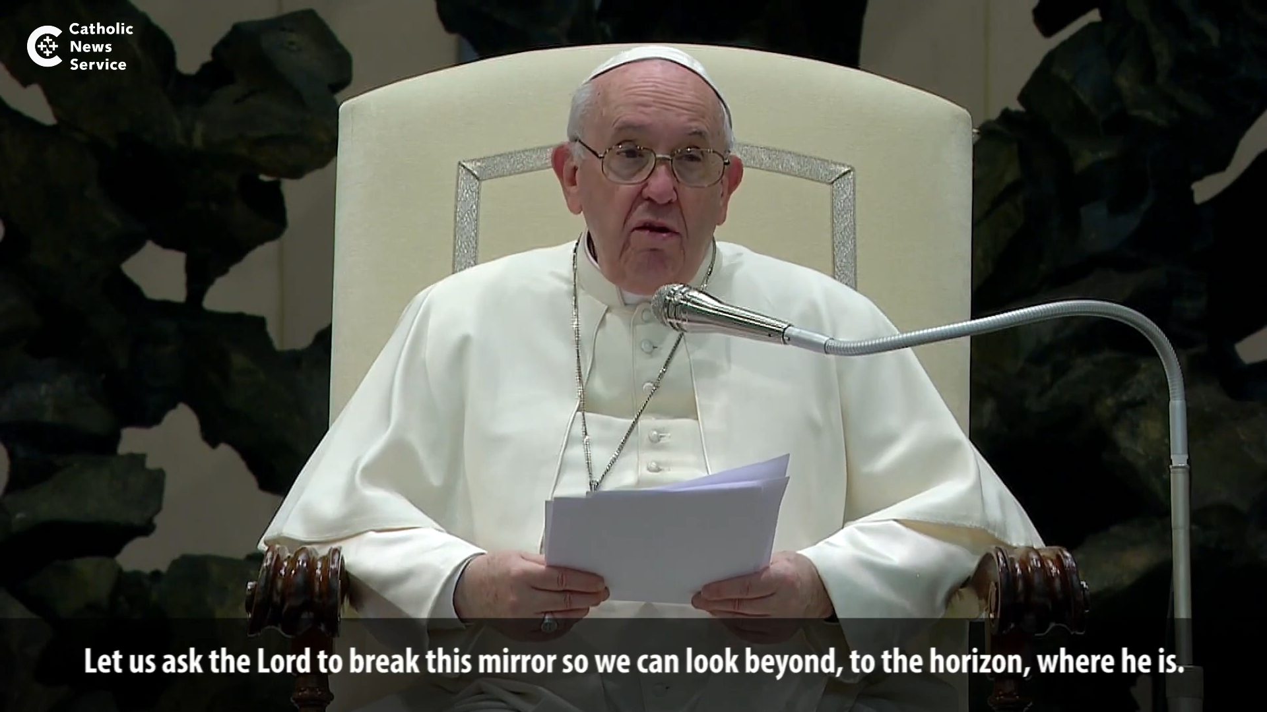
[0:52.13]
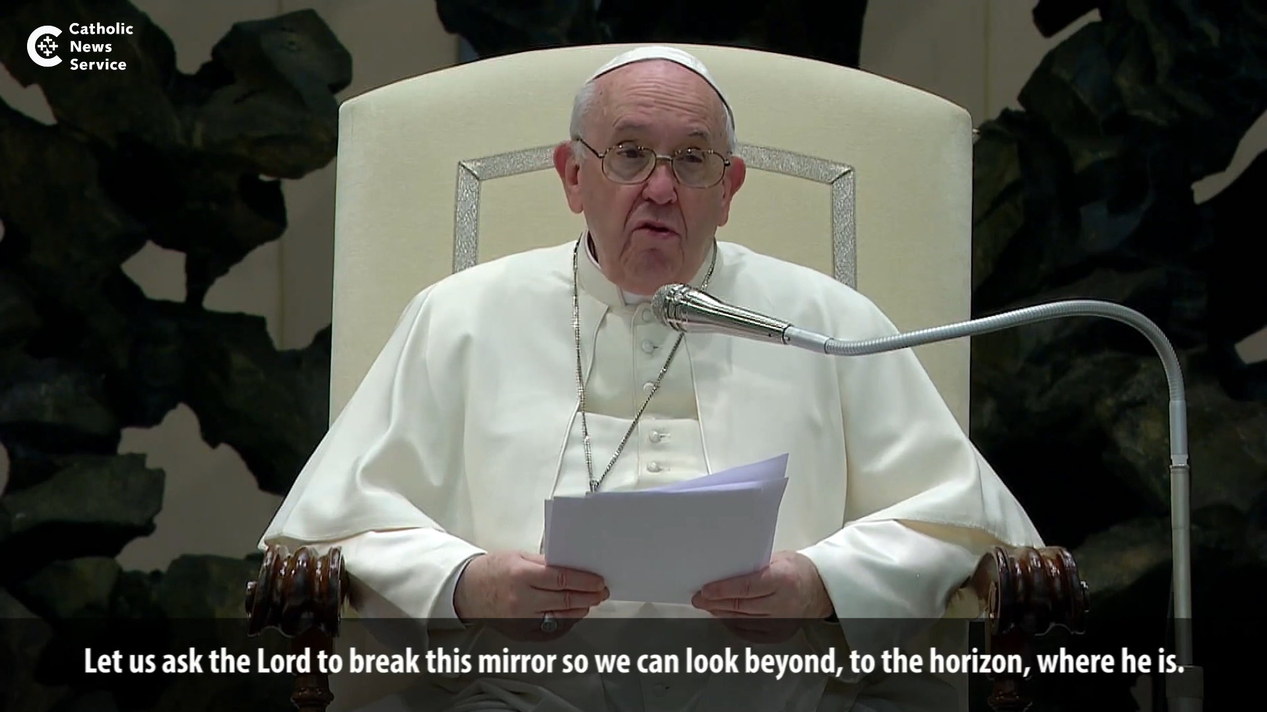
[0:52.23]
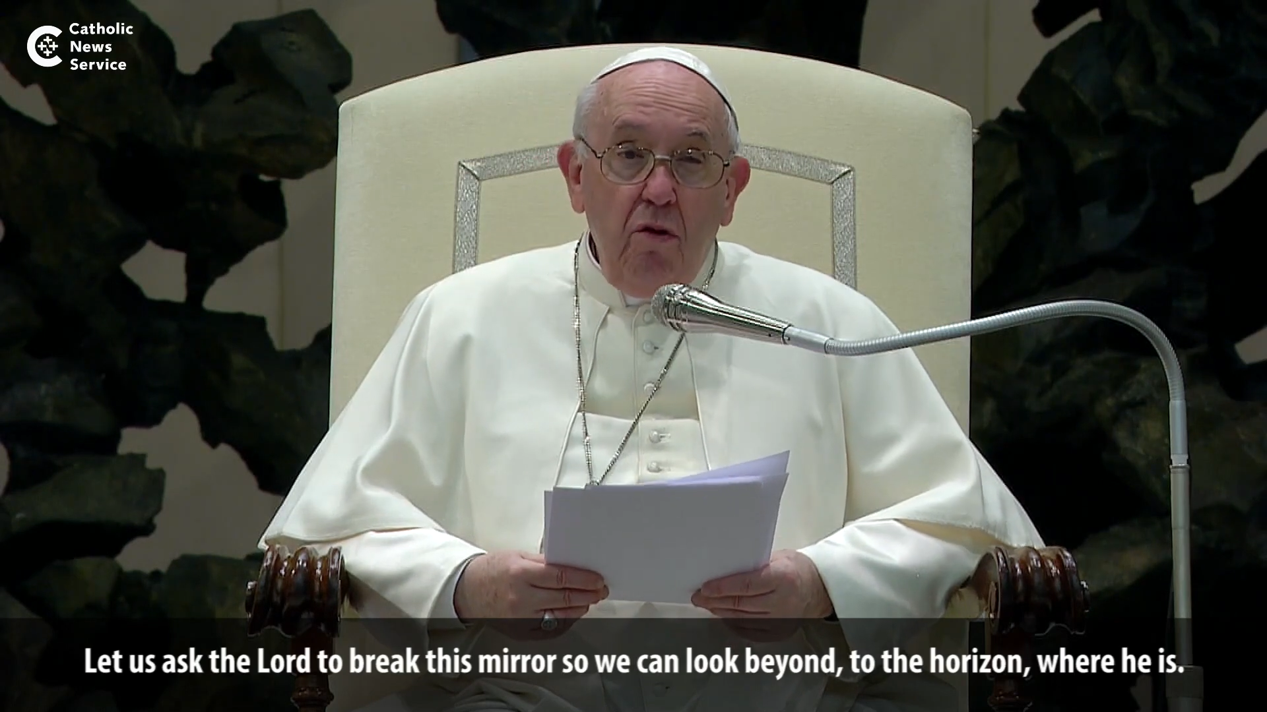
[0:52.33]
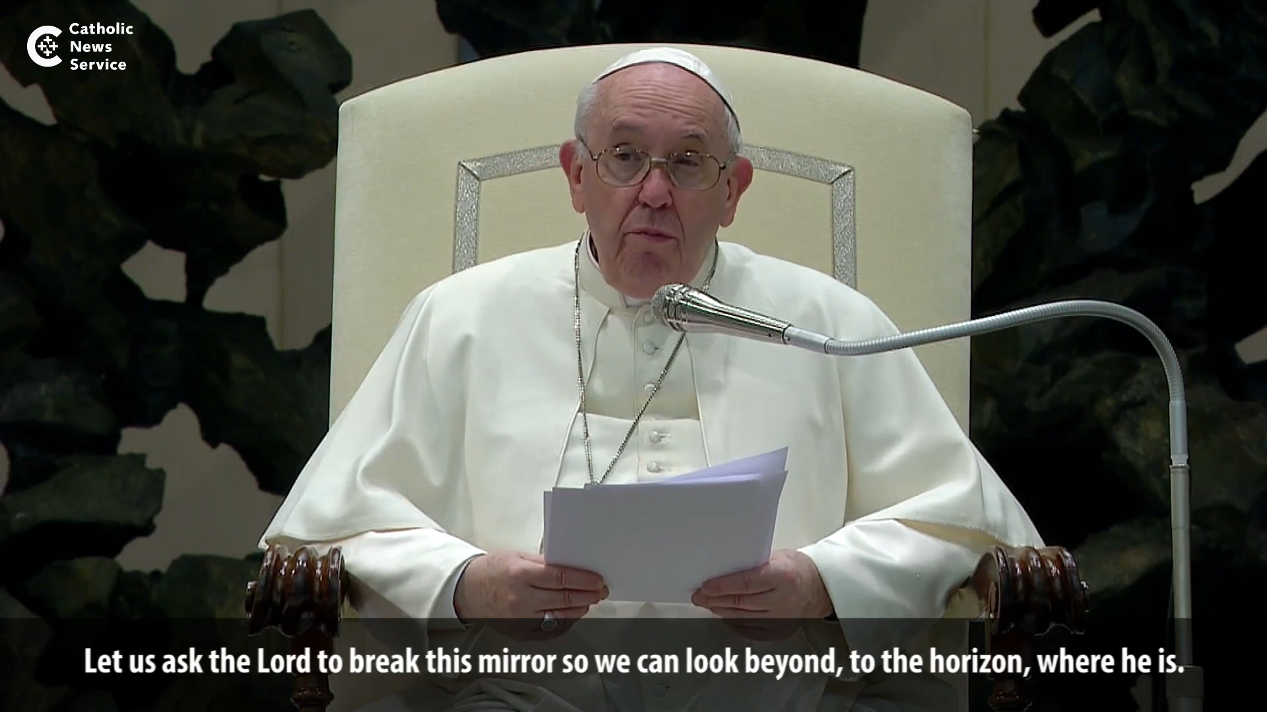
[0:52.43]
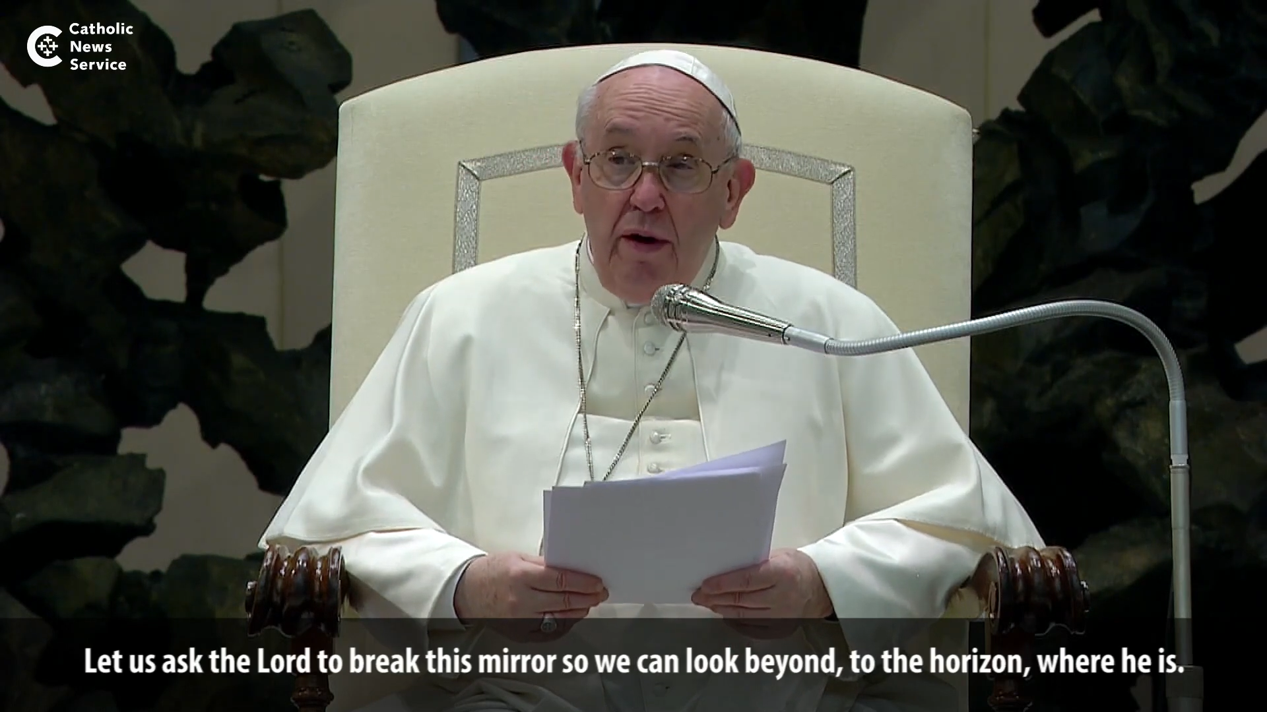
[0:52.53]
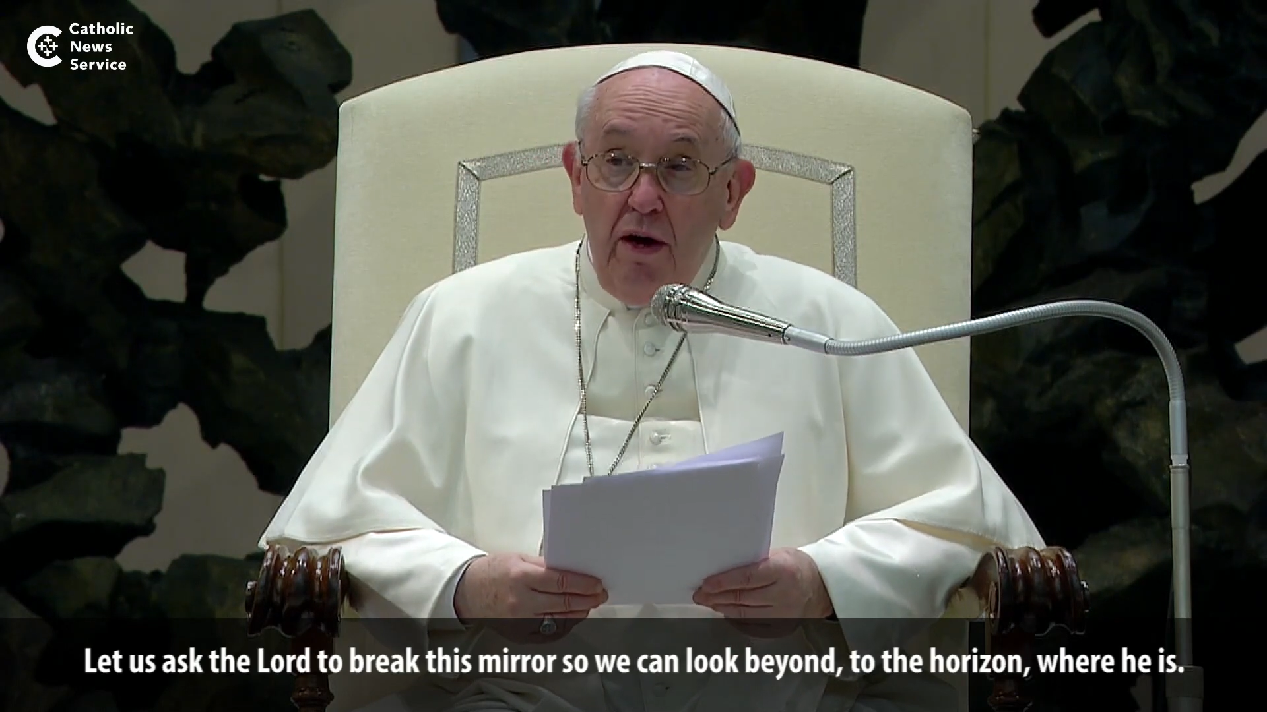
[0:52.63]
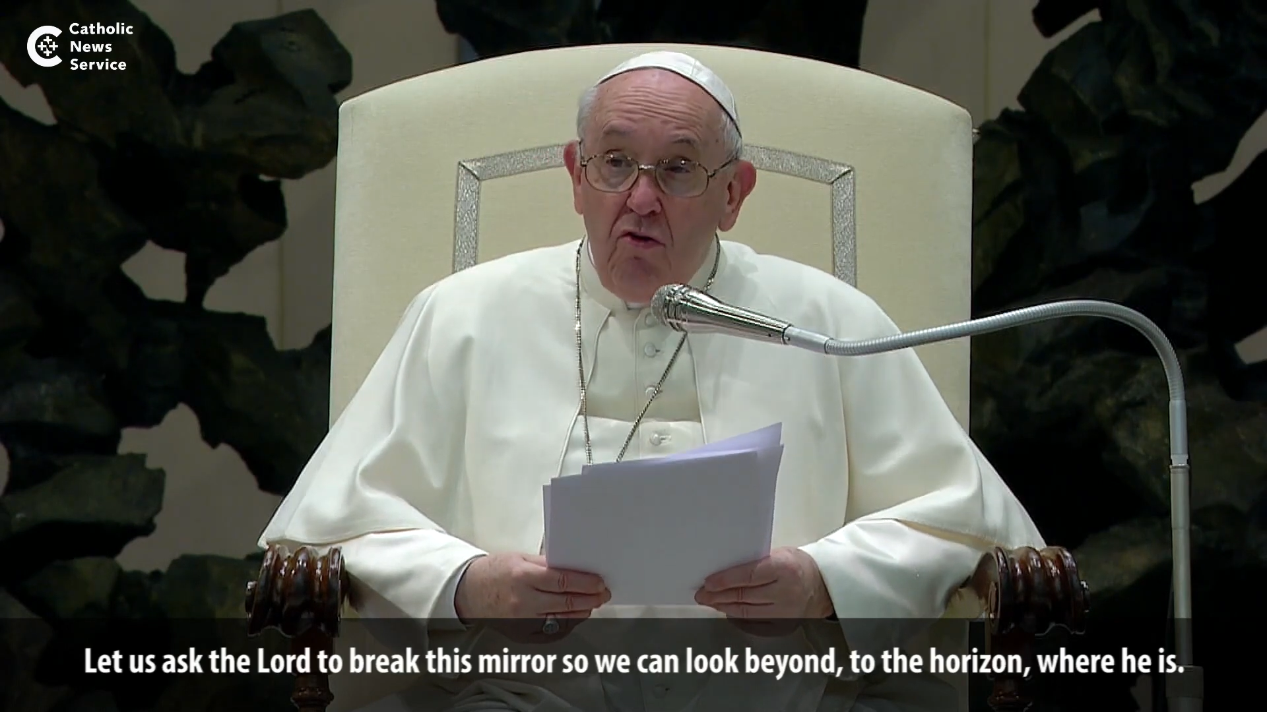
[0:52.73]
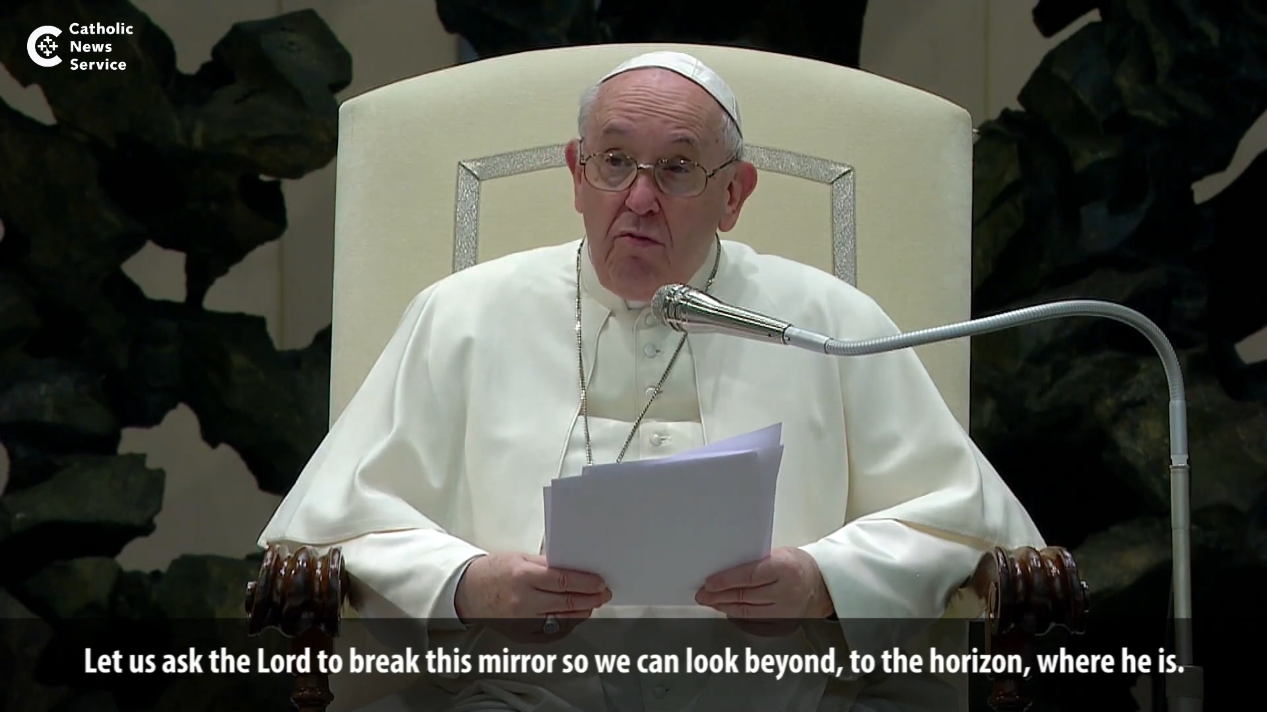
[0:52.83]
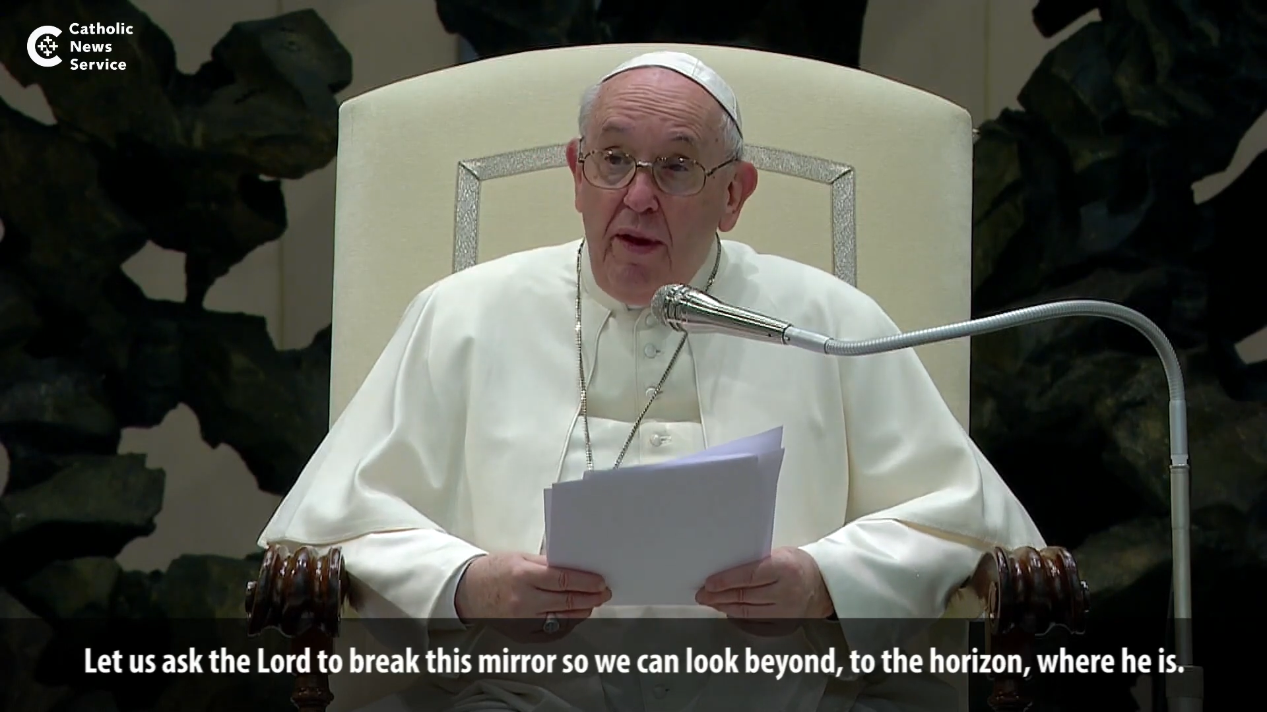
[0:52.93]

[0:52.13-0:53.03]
di rompere lo